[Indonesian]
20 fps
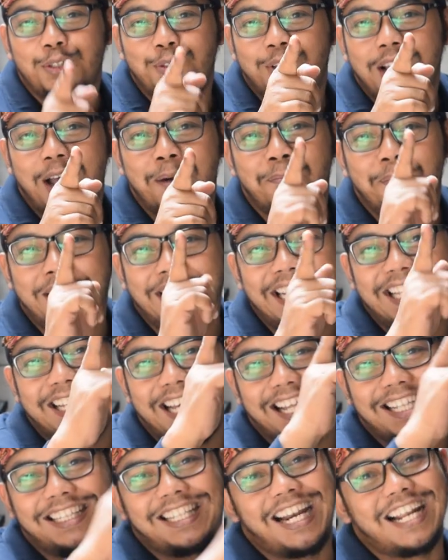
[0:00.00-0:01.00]
juga
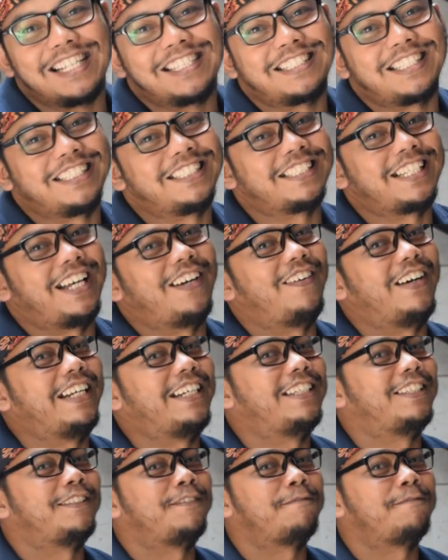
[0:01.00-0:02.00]
meningkat drastis kawan